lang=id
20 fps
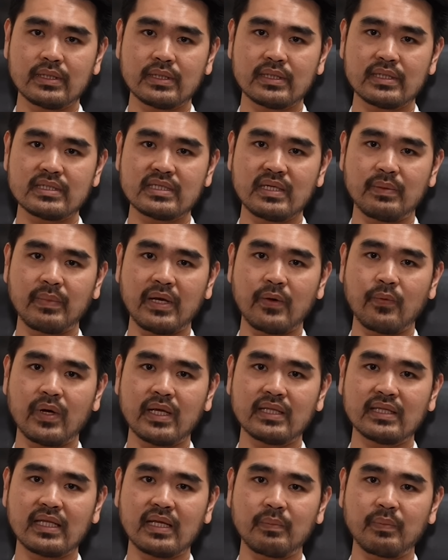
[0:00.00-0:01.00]

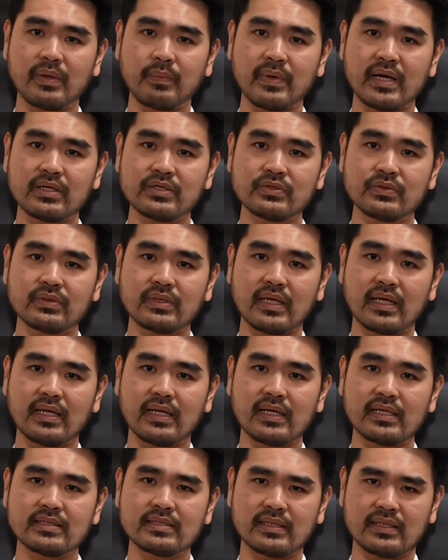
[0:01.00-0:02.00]
Keistimewaan tanpa maksud
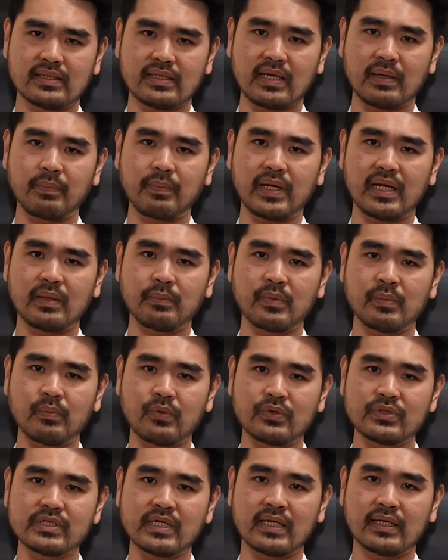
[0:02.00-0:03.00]
adalah cerita yang paling
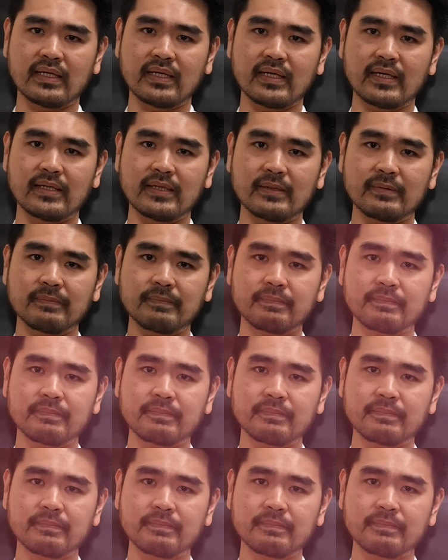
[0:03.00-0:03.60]
membosankan.